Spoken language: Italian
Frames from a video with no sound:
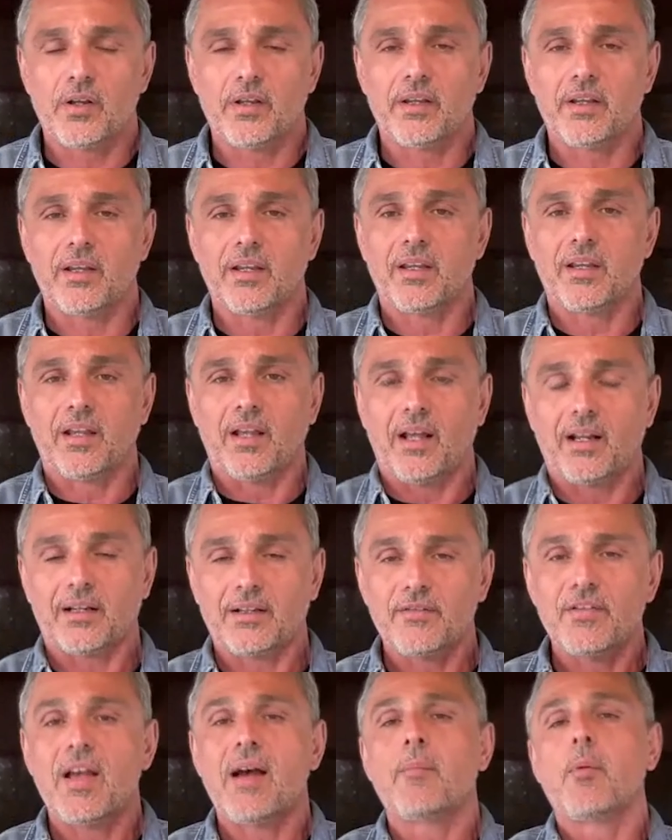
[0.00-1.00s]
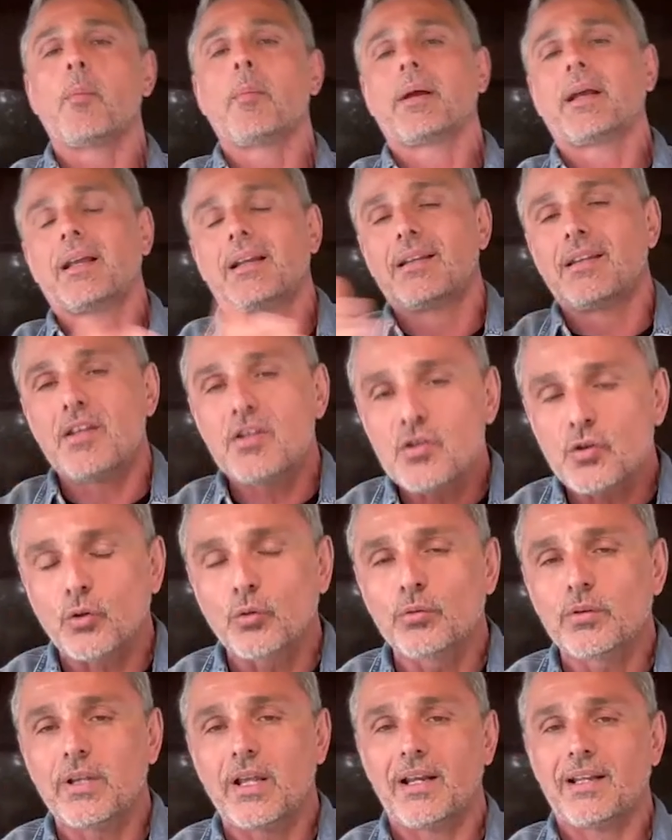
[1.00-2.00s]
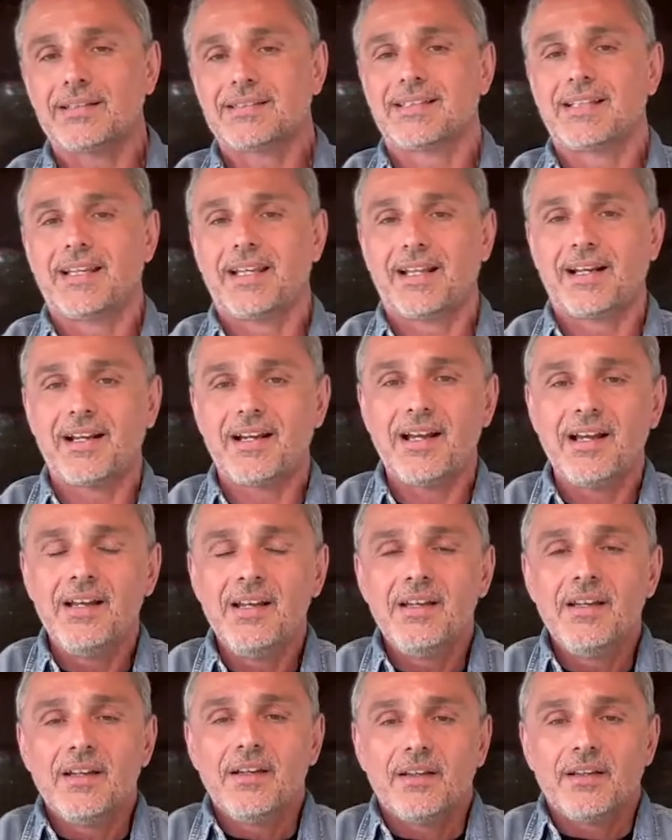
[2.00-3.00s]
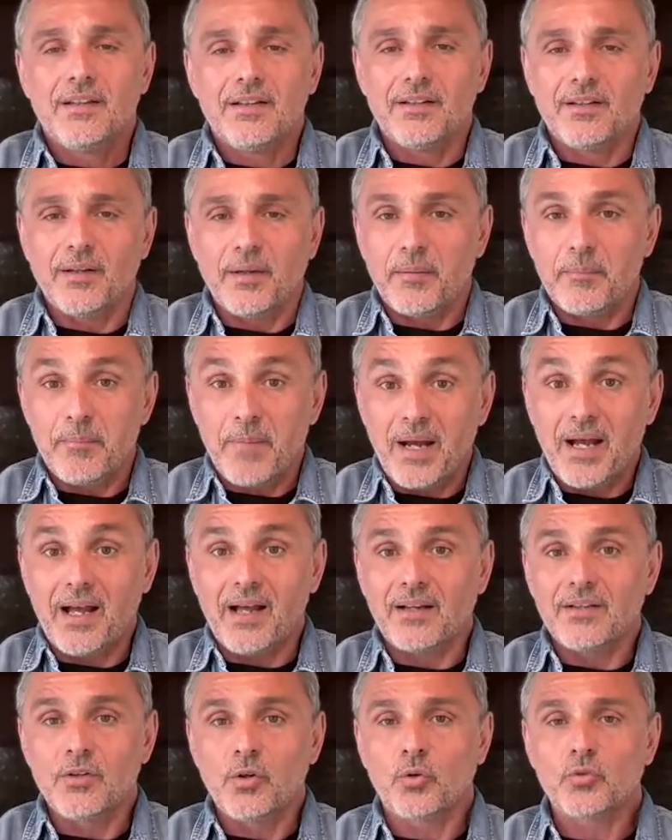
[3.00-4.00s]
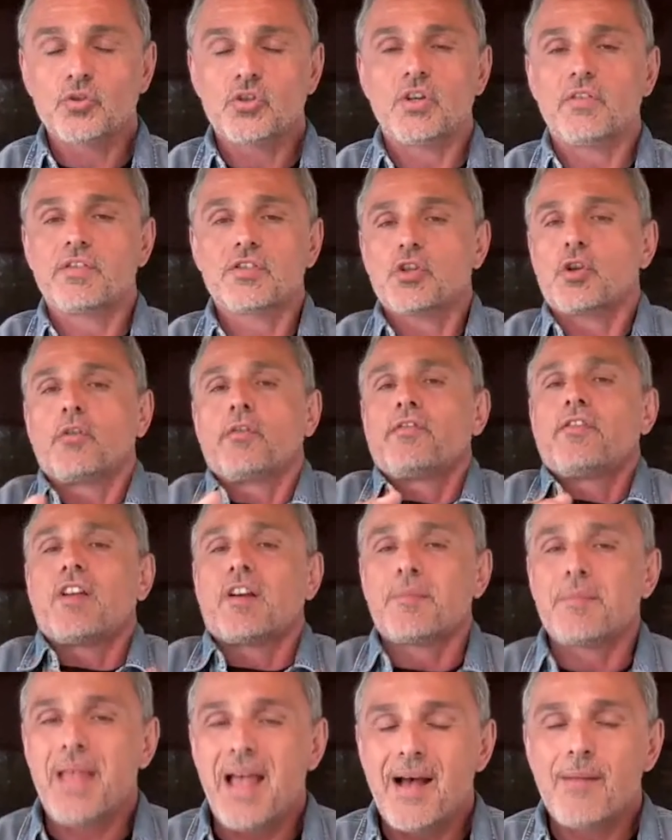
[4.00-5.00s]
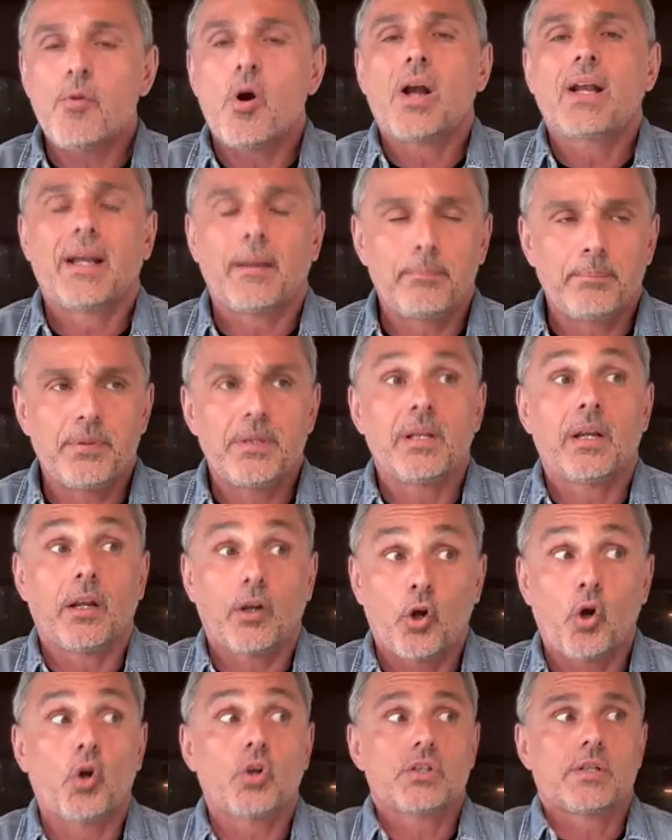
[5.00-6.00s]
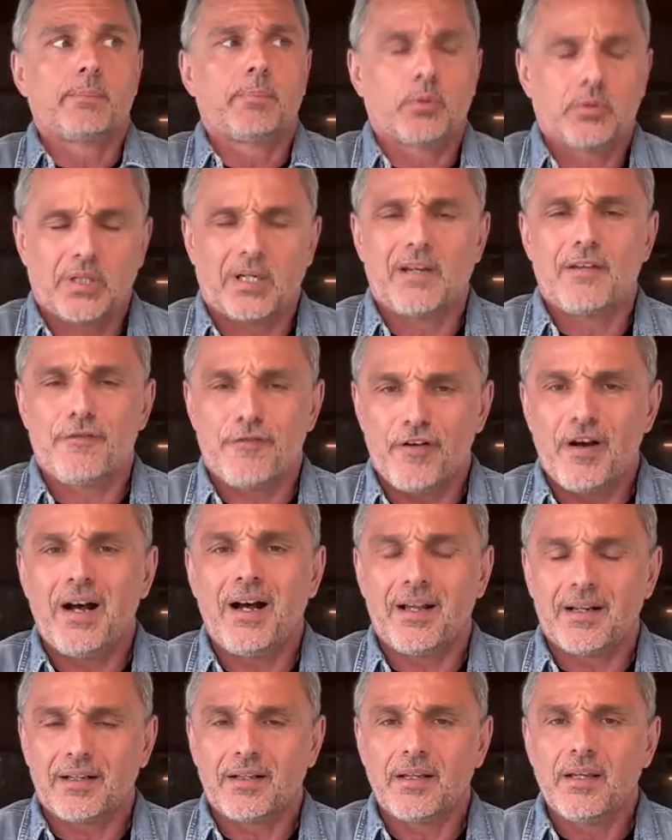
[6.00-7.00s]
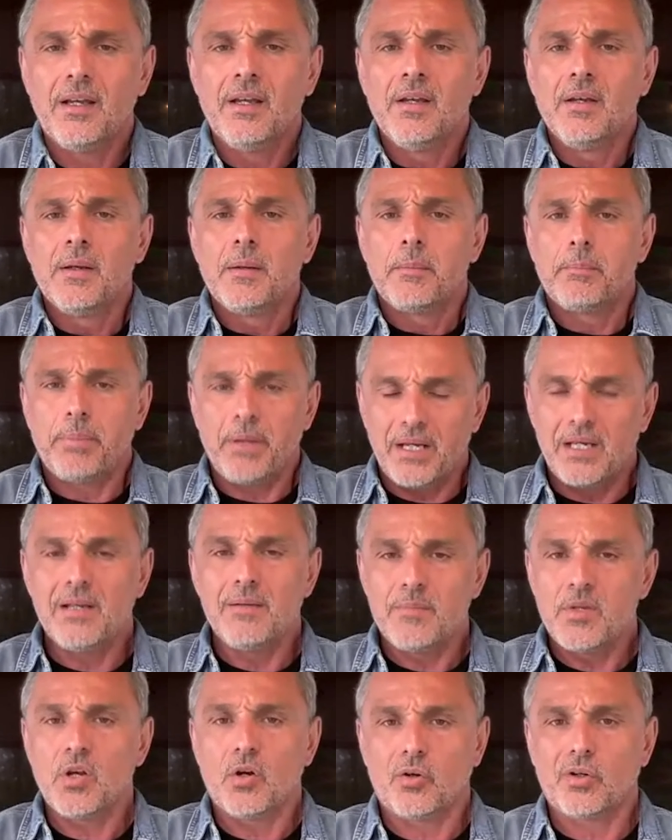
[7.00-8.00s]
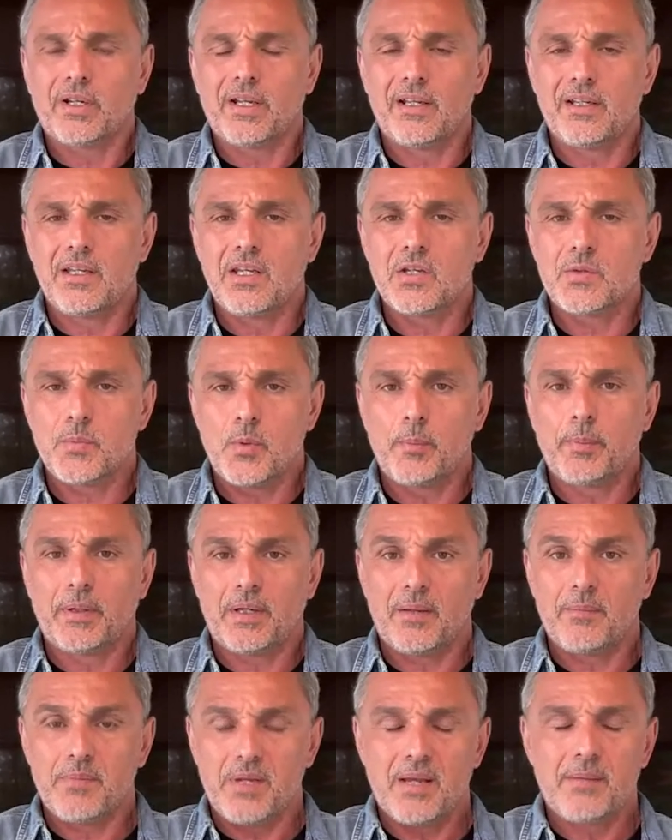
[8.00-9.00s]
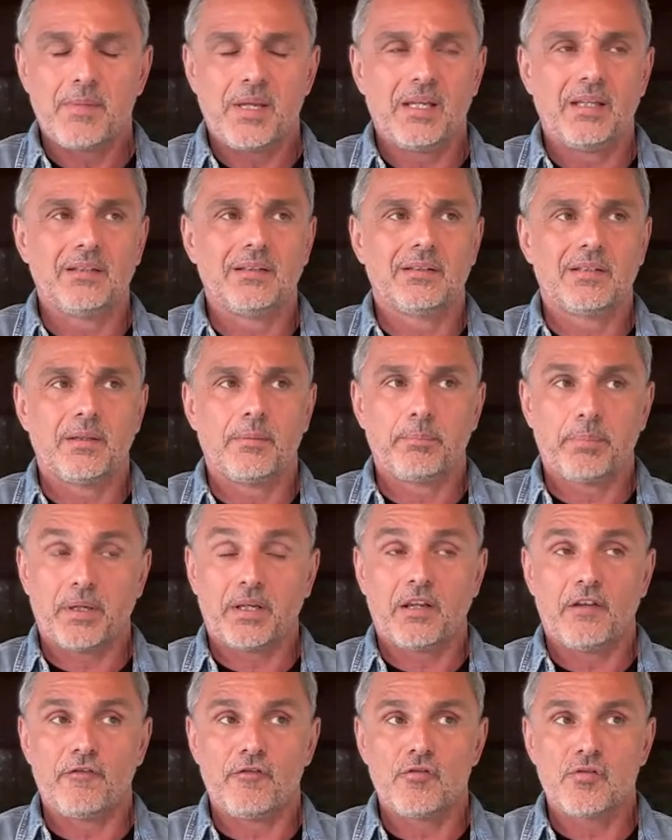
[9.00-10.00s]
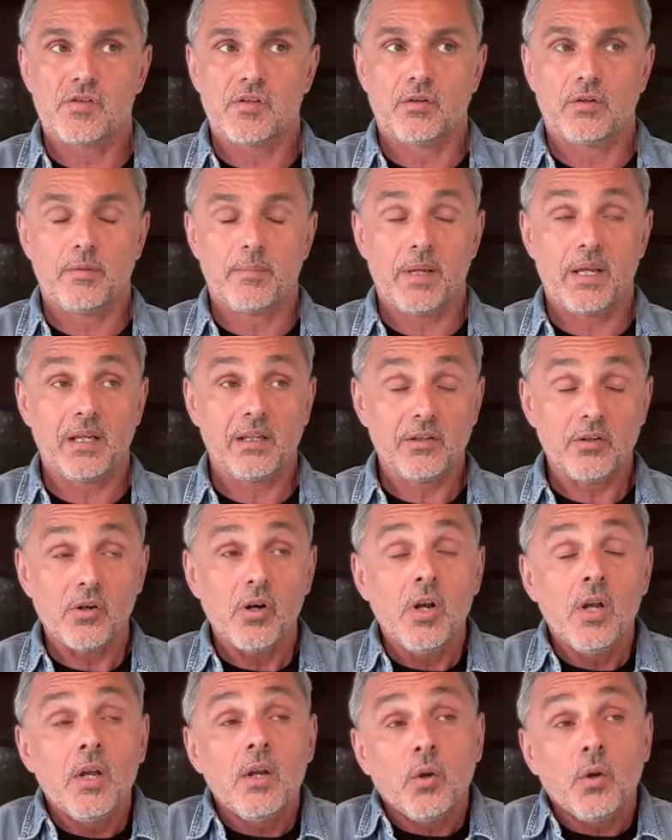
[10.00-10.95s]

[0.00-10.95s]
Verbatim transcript: e, e, arriviamo magari distrutti alla sera, eh, ma non ci soffermiamo a capire cosa potrei fare per il mio organismo, per la mia mente, perché funzioni meglio.